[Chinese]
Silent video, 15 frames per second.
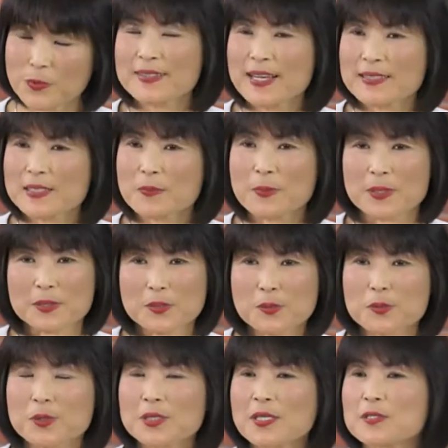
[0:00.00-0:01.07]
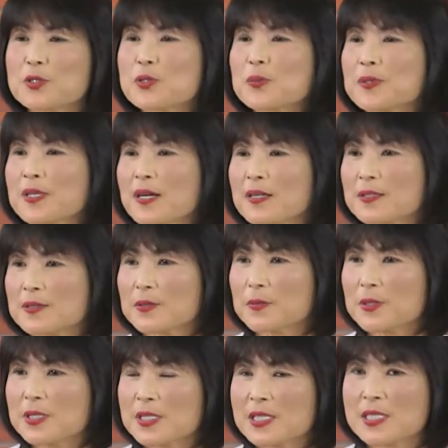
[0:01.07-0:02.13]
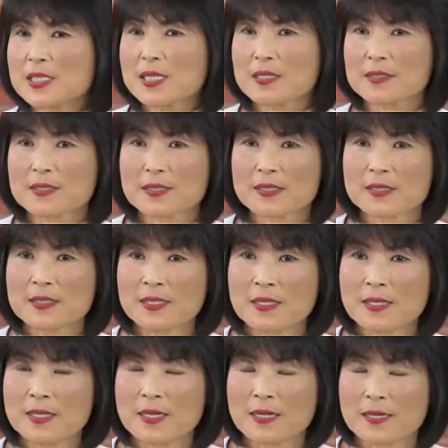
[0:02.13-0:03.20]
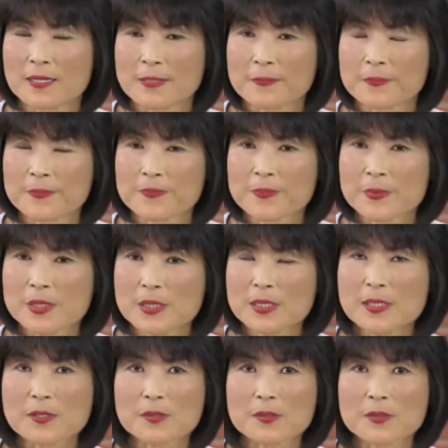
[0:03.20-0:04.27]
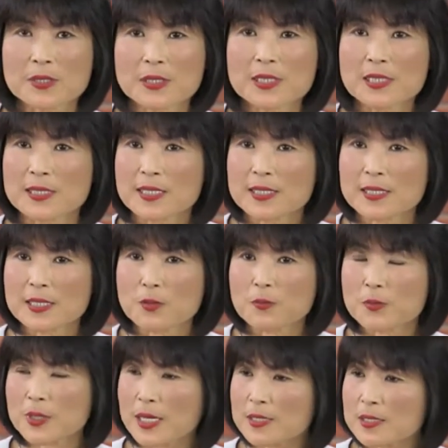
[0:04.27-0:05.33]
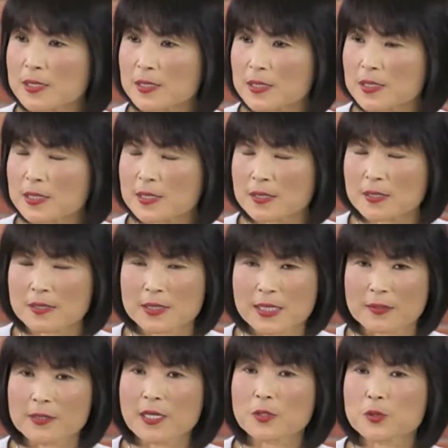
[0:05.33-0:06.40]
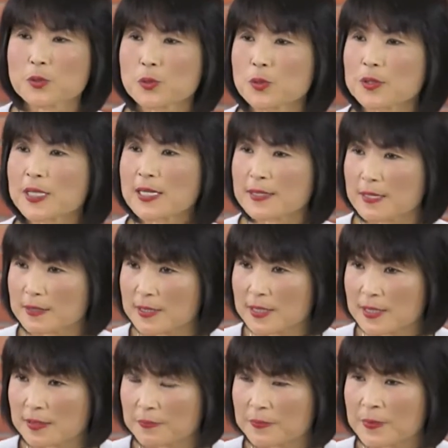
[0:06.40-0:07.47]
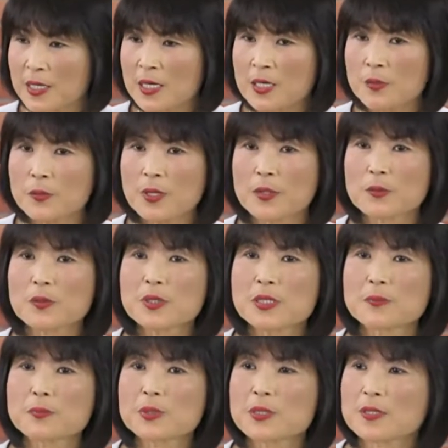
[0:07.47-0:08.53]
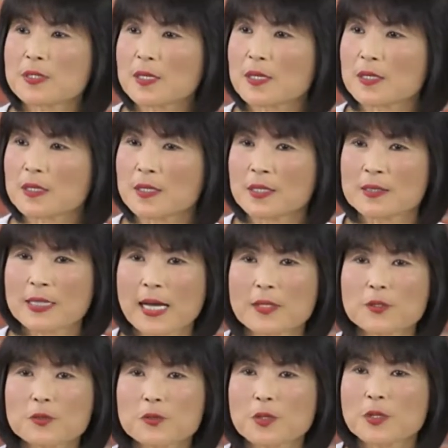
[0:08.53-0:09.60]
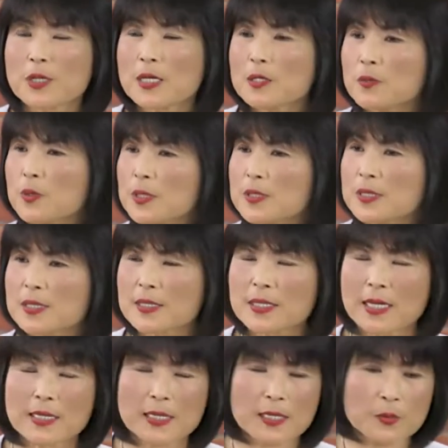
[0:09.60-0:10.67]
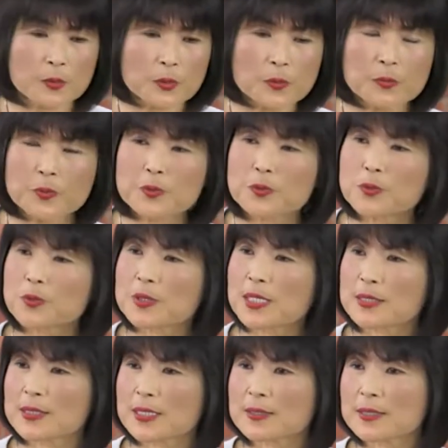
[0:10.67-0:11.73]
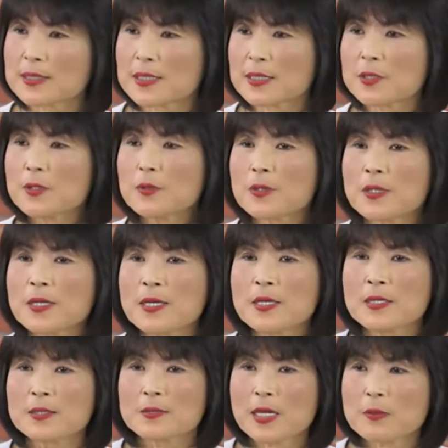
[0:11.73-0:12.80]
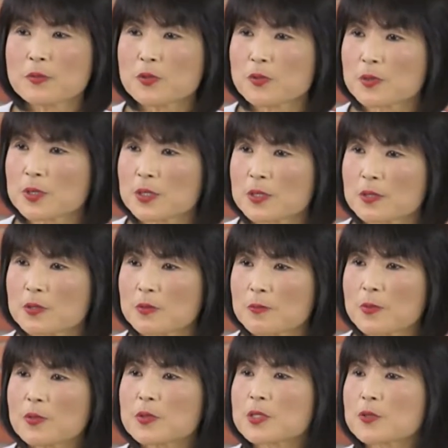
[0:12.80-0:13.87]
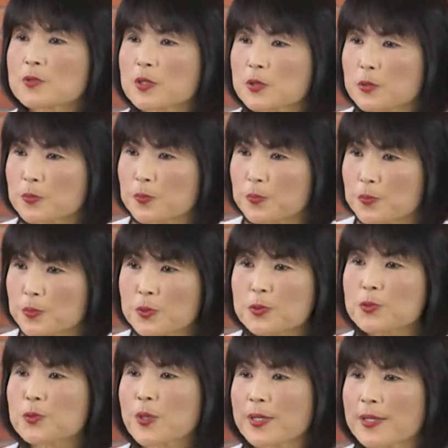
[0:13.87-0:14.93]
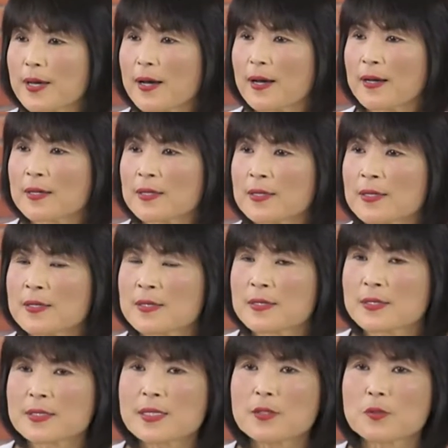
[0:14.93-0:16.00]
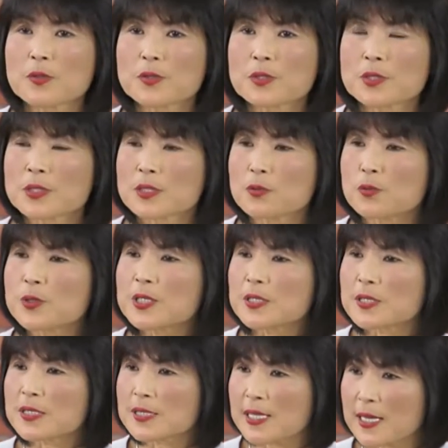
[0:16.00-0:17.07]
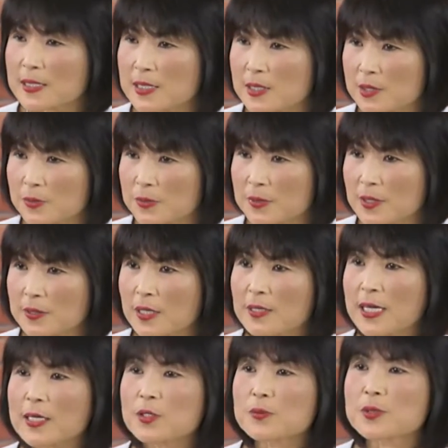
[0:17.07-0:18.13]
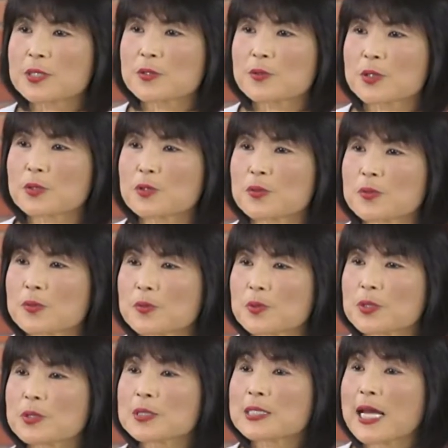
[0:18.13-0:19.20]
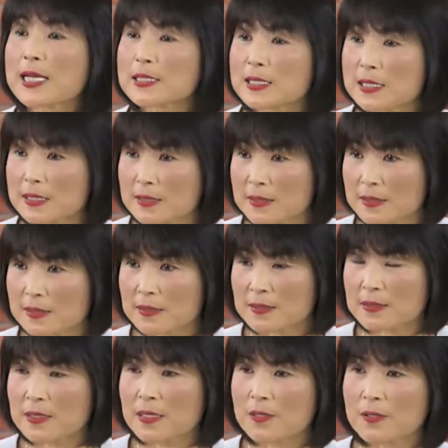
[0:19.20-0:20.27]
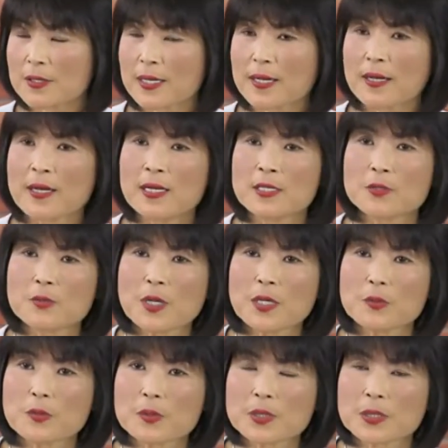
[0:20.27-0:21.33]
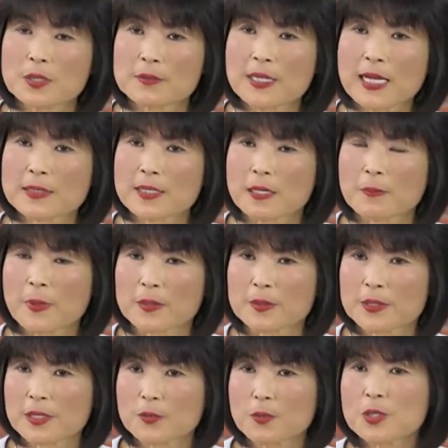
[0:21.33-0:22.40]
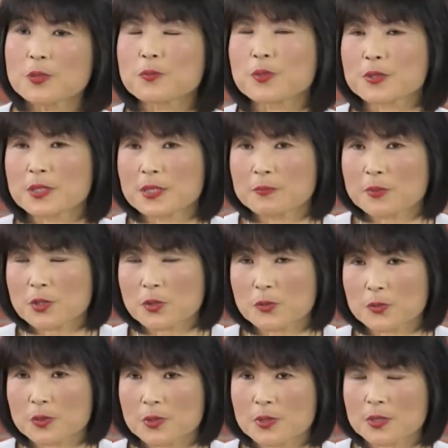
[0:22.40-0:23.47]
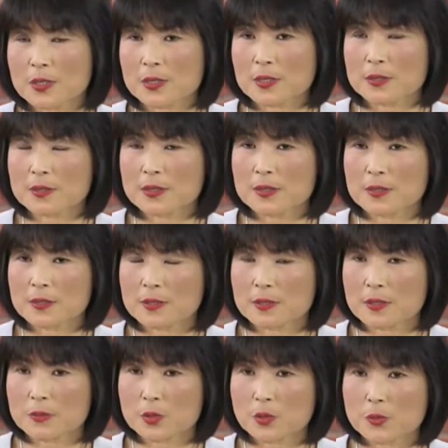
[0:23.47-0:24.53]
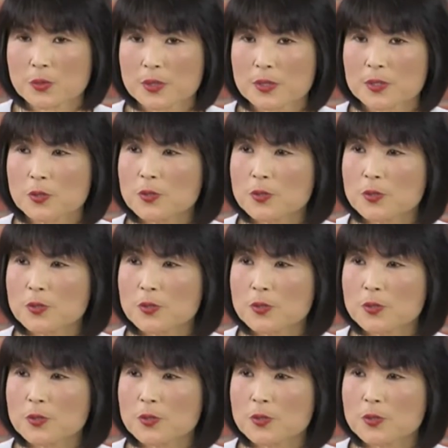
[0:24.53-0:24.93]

大肠保健我觉得很重要，因为事实上呢，嗯，自从十几年前我们开始一直强调，就是说大肠镜，因为很多人不知道，大家都说，哎，我很健康啊，我都不用做大肠镜啊，因为他们就觉得没有症状就不用去管它。可是很多时候是无形的杀手，等到他有症状就太迟了。OK，所以很多时候大肠保健为什么我这么重呃重视呢？